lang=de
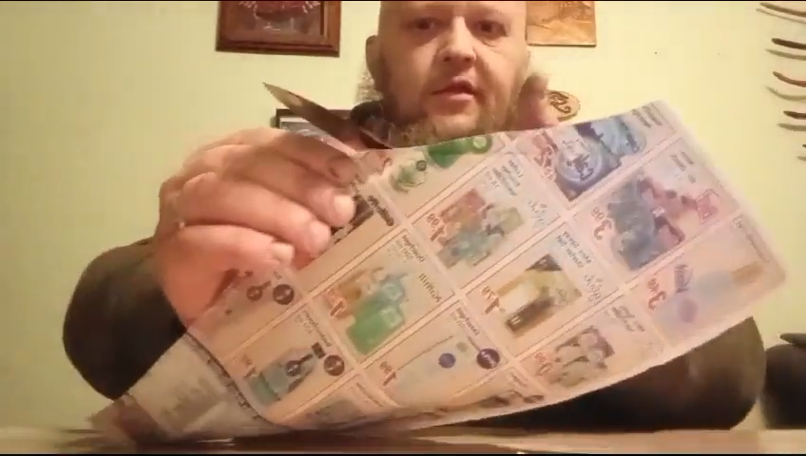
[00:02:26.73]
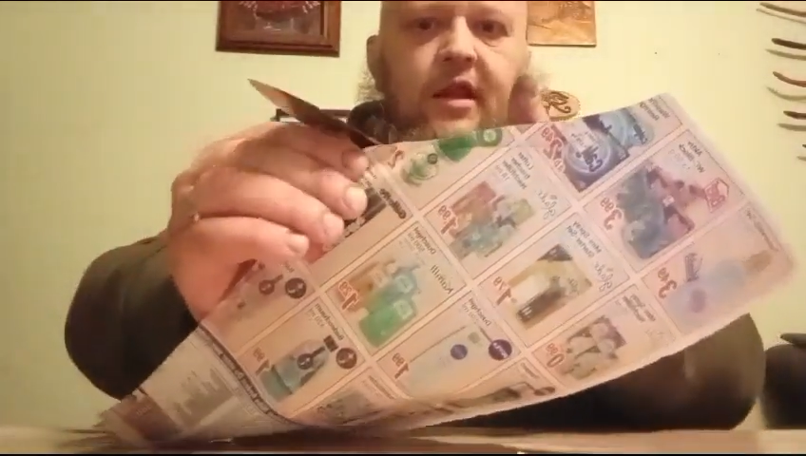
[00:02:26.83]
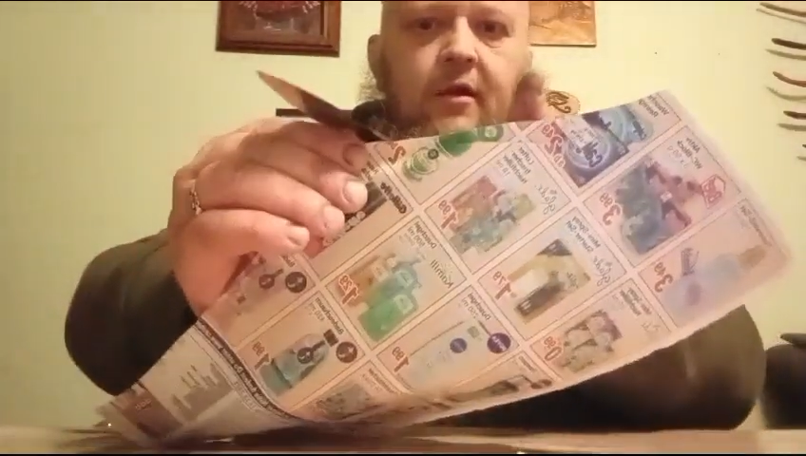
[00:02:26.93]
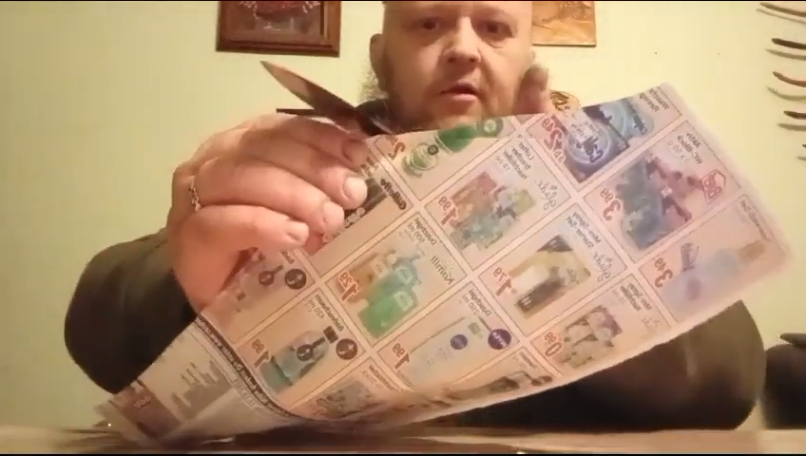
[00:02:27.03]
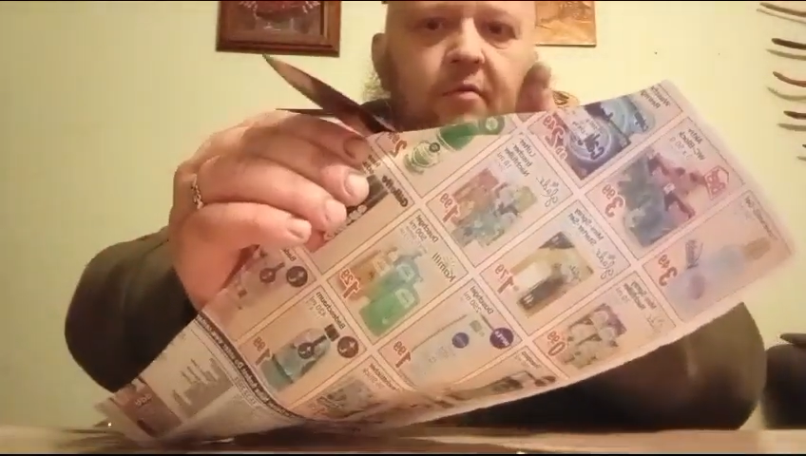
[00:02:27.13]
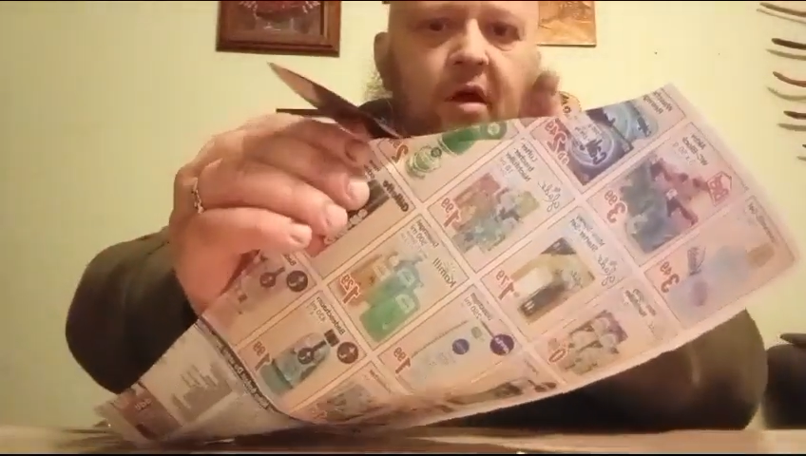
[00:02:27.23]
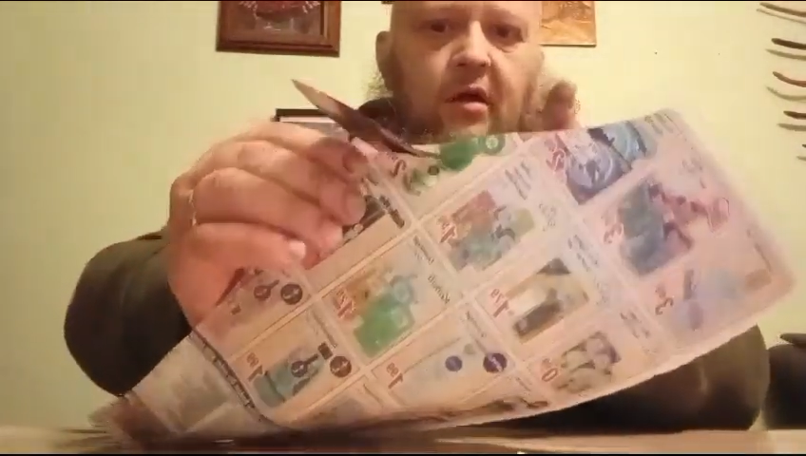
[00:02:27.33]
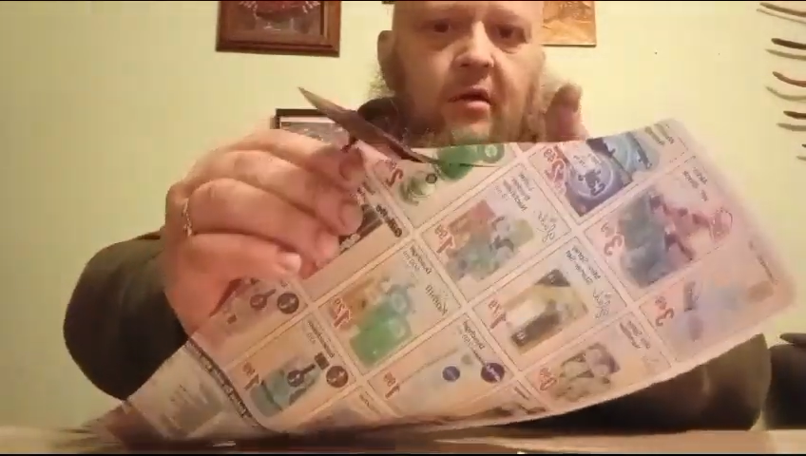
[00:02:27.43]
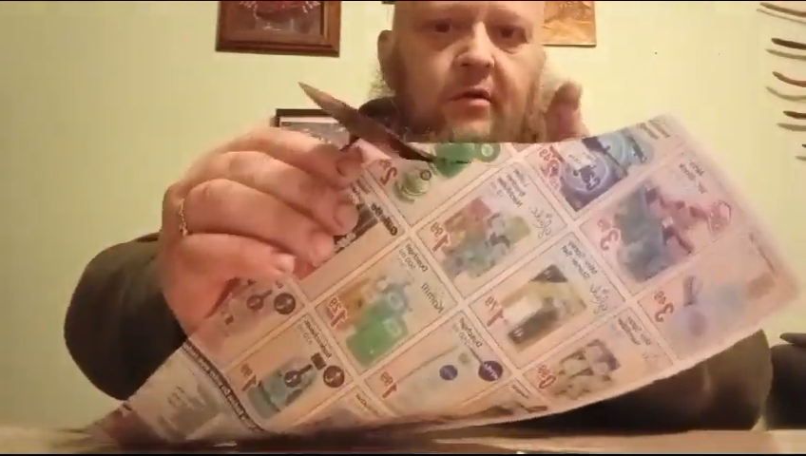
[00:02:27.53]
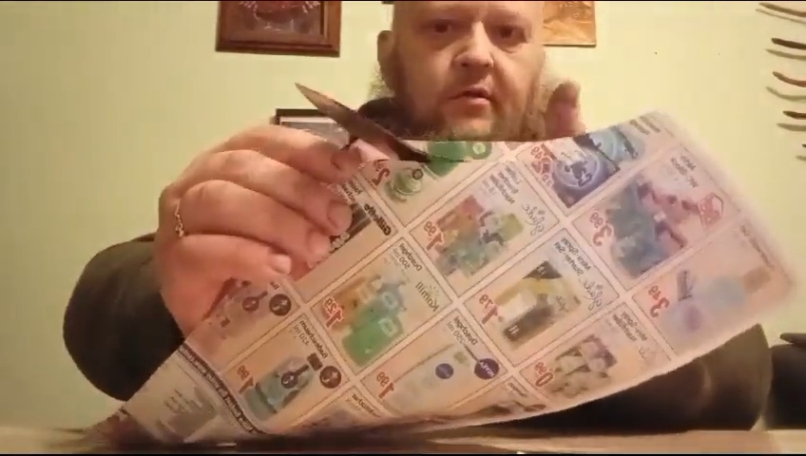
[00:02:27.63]
Ich denke
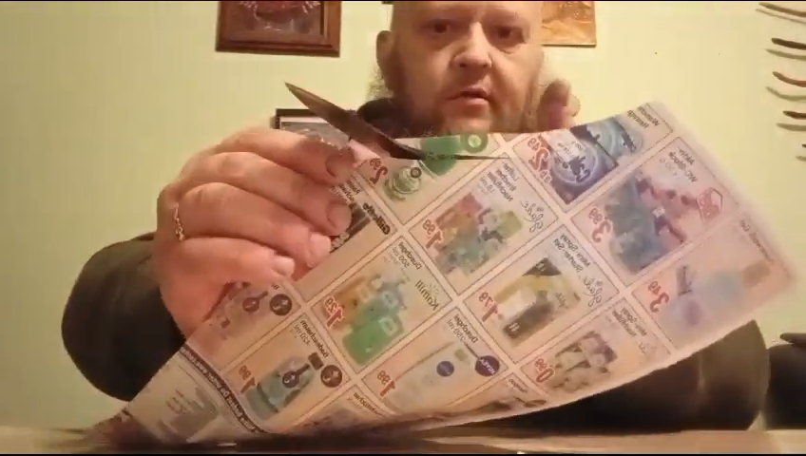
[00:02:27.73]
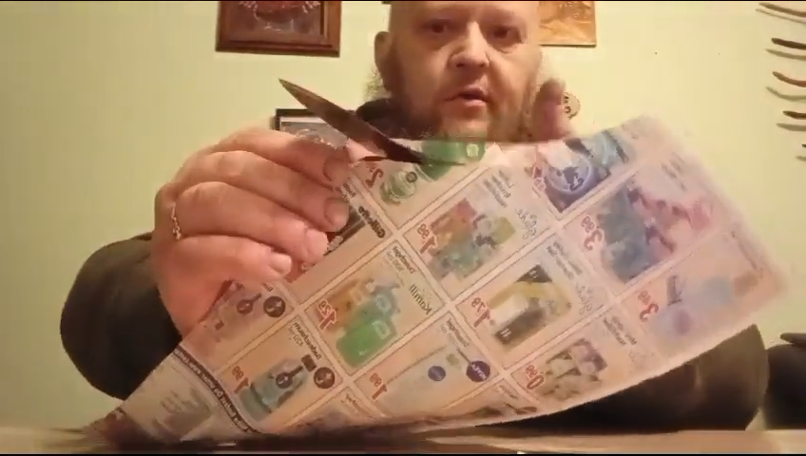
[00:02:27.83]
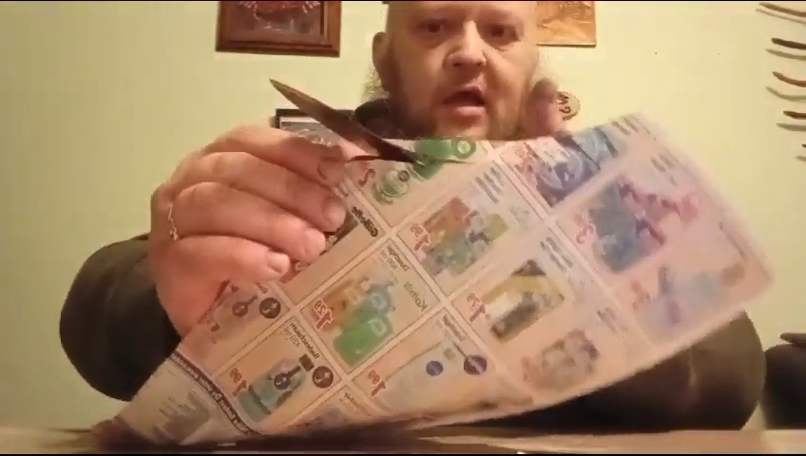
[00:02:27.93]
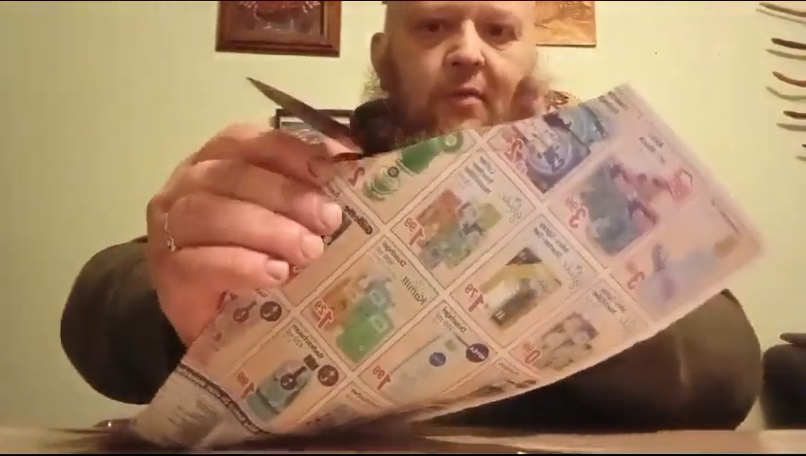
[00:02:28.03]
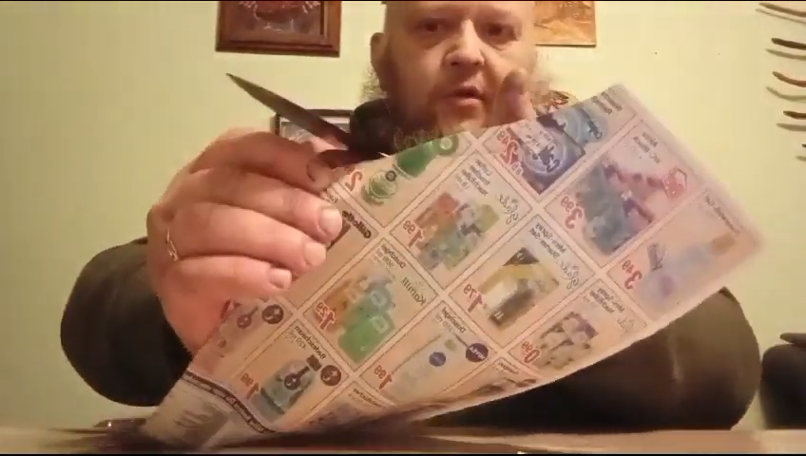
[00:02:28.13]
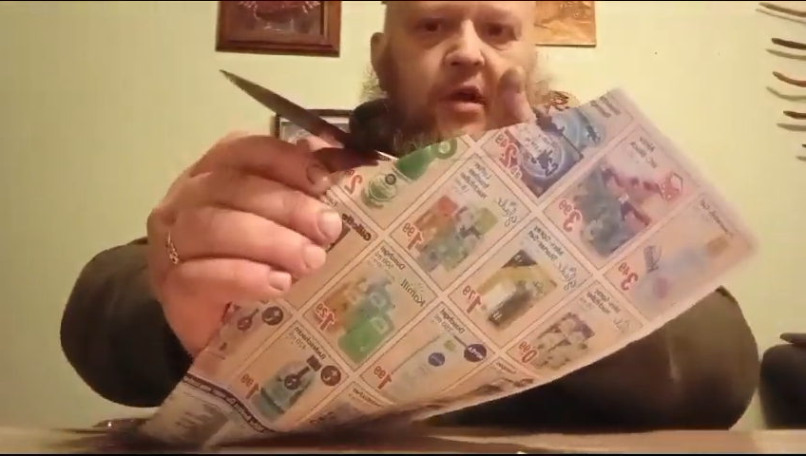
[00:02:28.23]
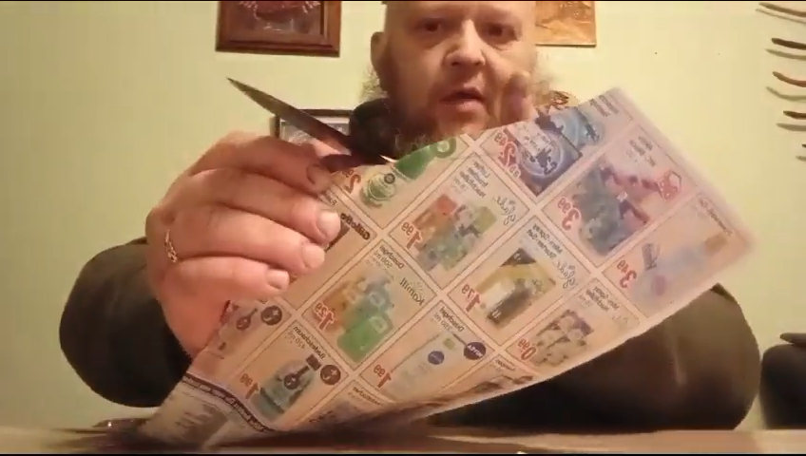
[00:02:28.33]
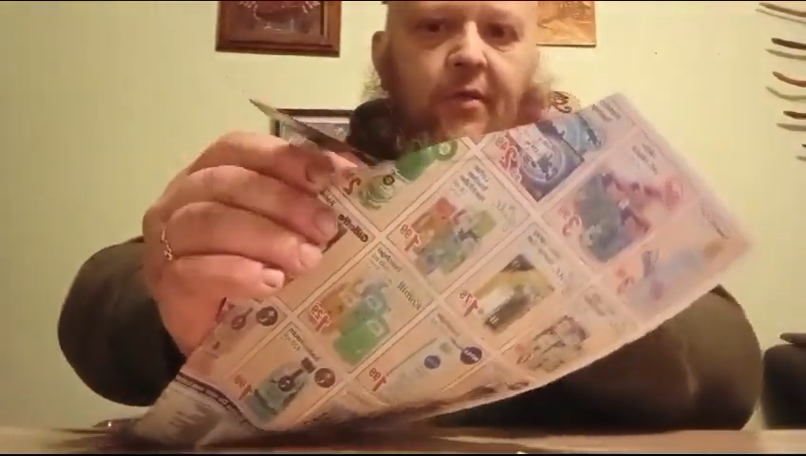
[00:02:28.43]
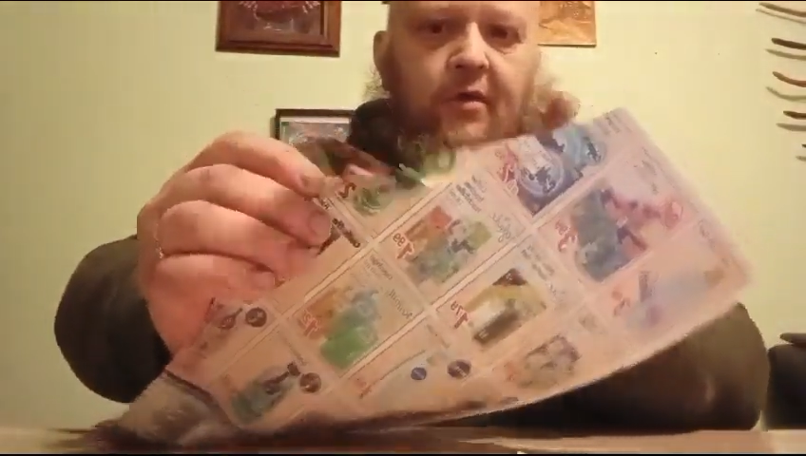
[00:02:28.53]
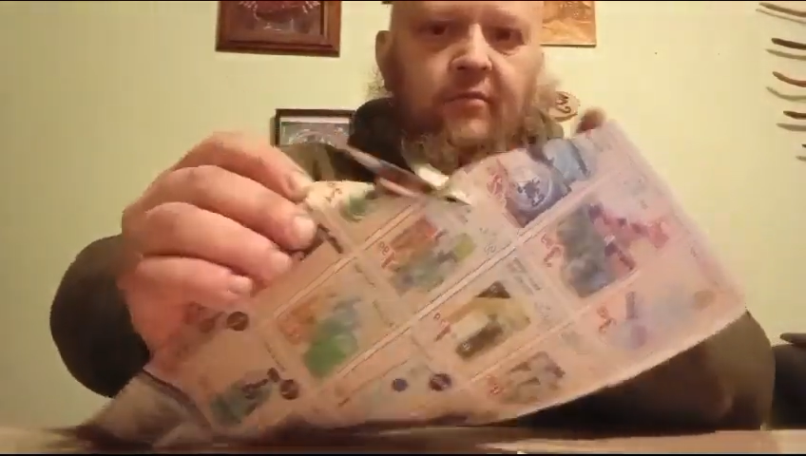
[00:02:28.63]
mal, damit
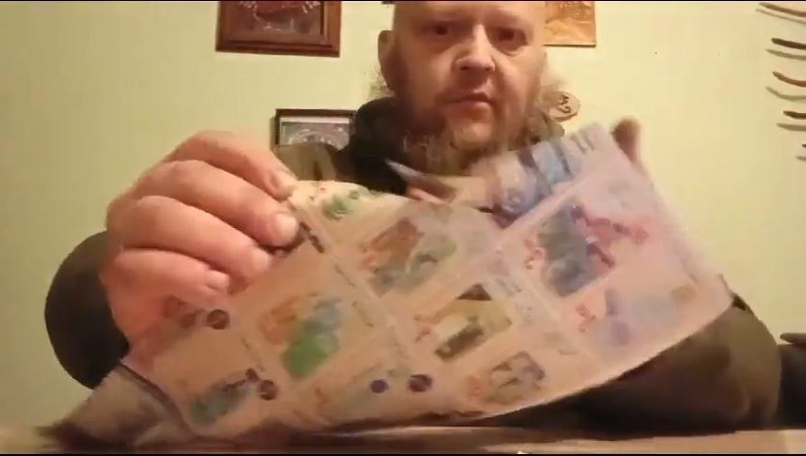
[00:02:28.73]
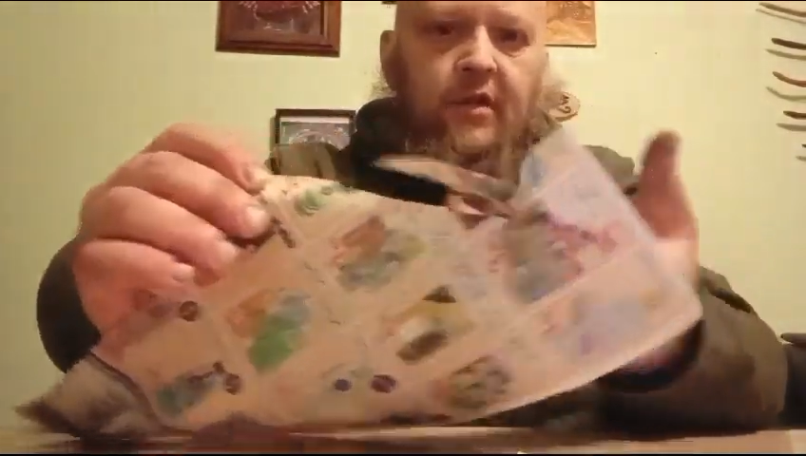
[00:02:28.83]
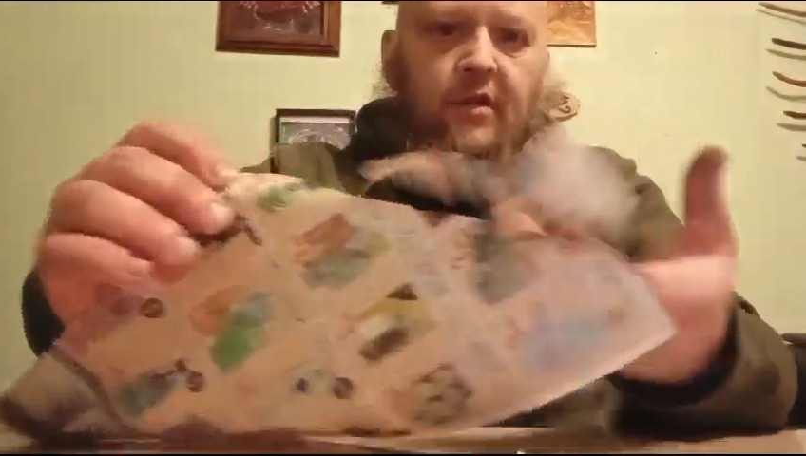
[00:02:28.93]
kann man